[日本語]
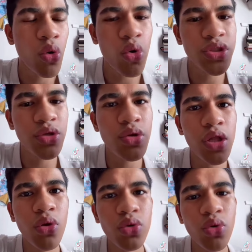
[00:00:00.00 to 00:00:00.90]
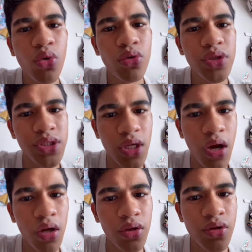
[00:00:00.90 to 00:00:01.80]
舎裏のところにさ、
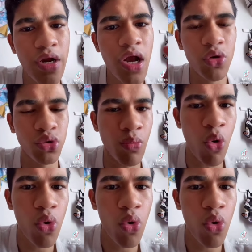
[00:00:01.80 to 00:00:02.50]
何があると思う